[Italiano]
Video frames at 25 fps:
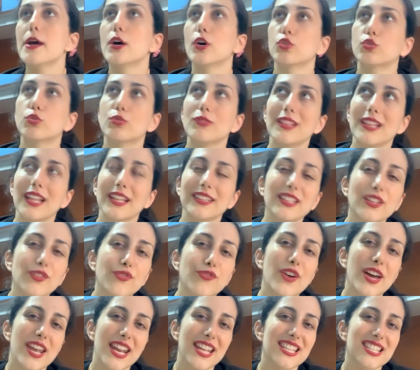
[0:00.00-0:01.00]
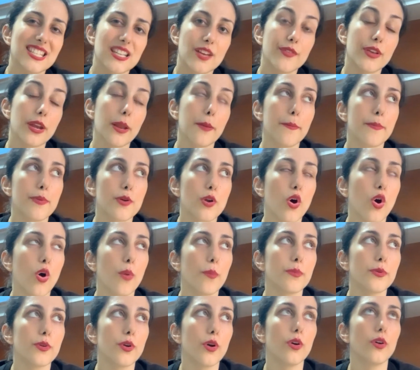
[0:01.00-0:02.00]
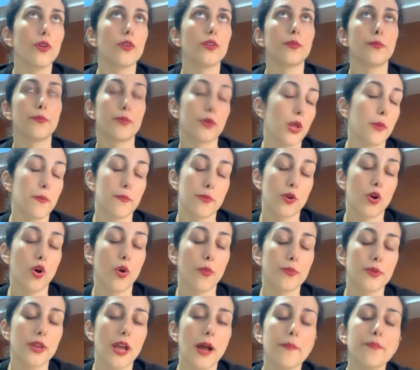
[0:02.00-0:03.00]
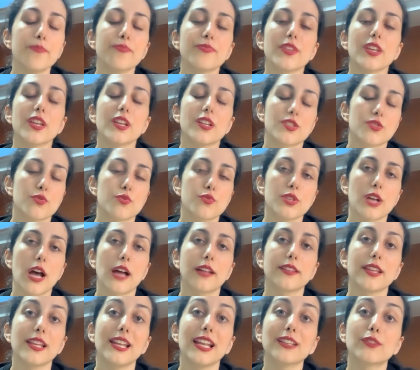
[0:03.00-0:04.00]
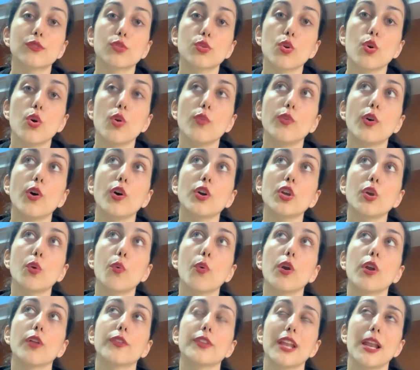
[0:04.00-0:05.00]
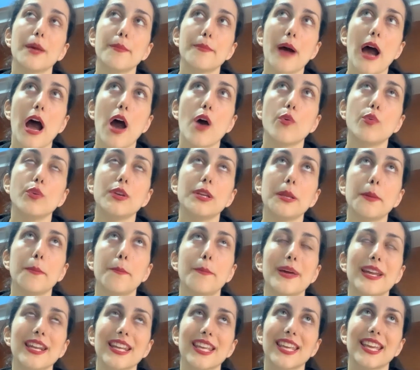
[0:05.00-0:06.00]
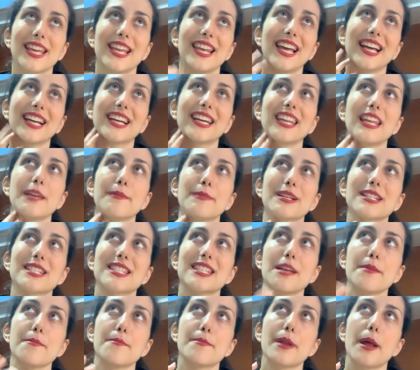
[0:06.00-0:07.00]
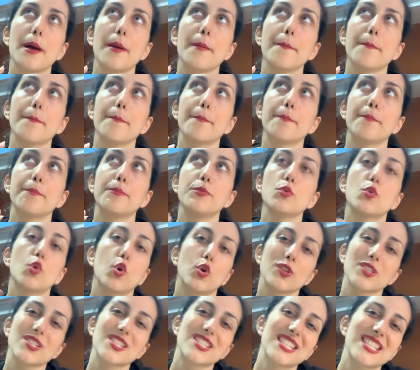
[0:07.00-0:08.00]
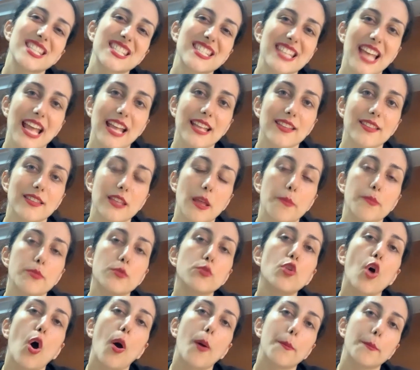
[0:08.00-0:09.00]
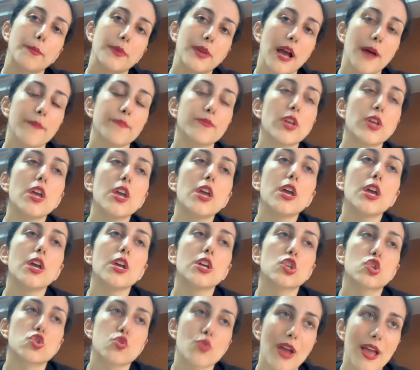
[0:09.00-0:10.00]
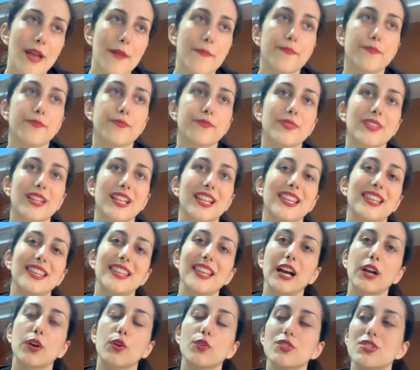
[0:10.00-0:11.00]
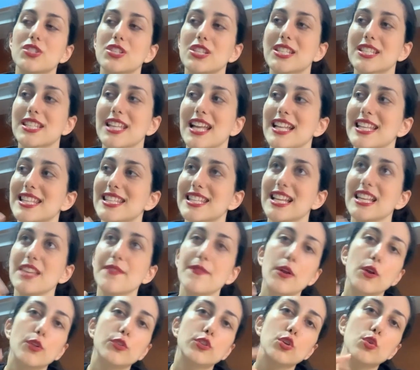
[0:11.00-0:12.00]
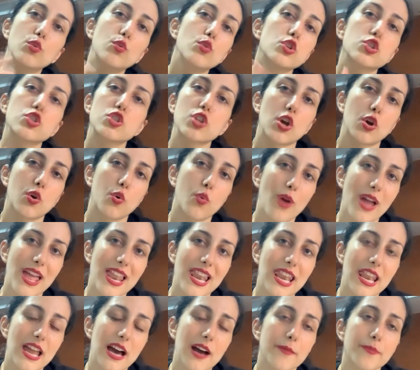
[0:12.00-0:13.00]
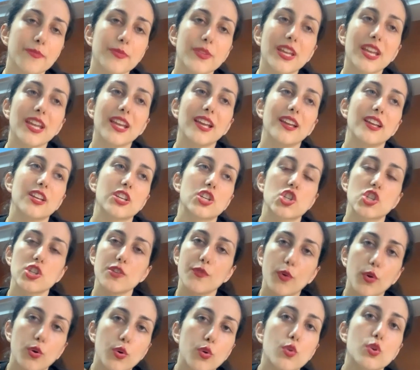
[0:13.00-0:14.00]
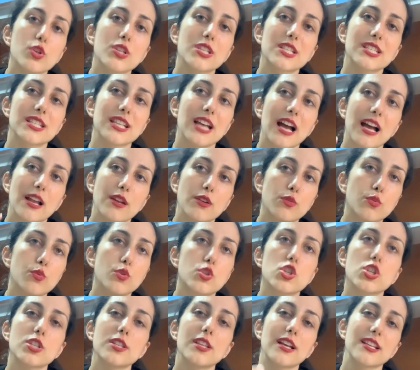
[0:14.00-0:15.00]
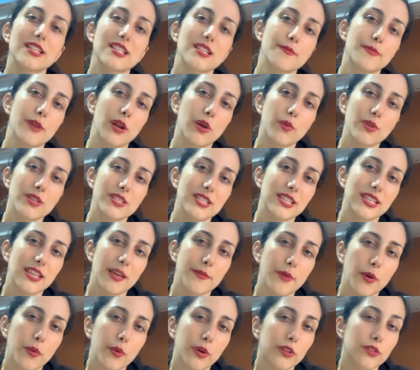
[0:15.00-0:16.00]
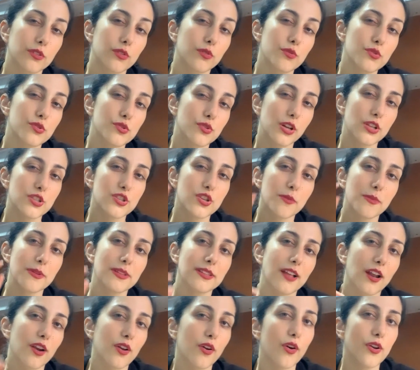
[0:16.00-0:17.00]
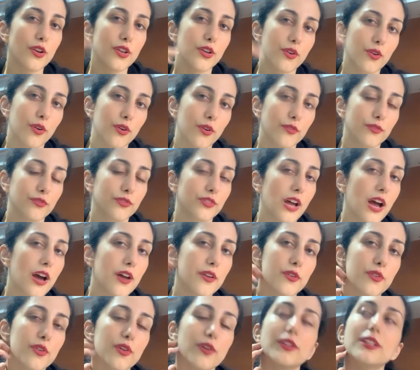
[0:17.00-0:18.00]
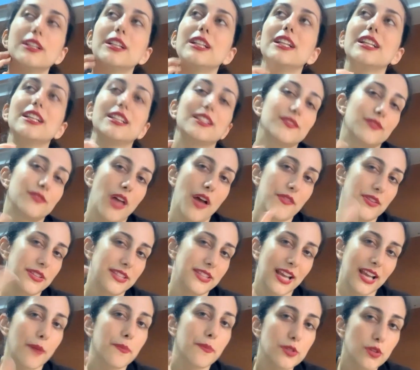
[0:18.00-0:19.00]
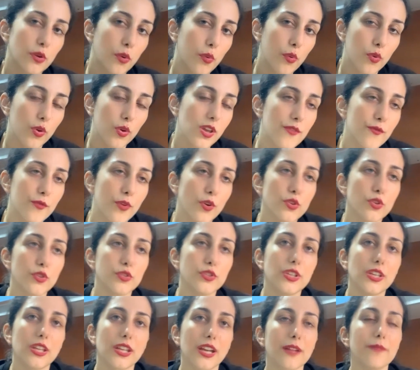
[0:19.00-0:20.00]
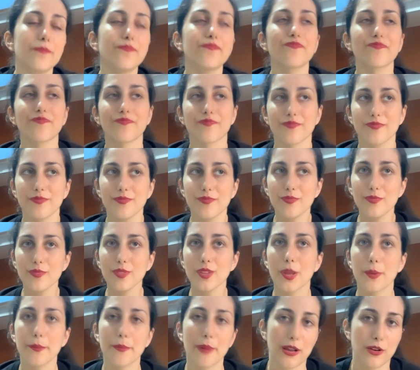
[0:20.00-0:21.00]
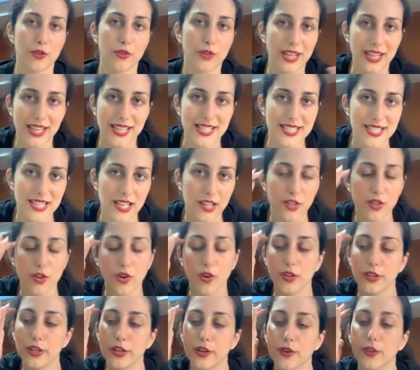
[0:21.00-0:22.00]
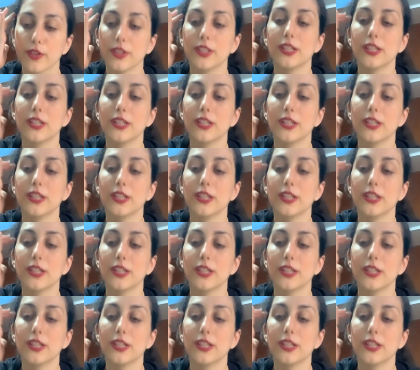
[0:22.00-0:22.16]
La differenza vera e proprio, eh, pre propria scusate, la trovo in quello della Bauli perché la crema sembra più consistente, più doppia, cioè la consistenza a livello di gusto è quella, è scivolosa, lucida, sembra quasi che abbia quel retrogusto leggermente alcolico lontano, no? Avete capito quello che voglio dire? Ma non è che sia alcolico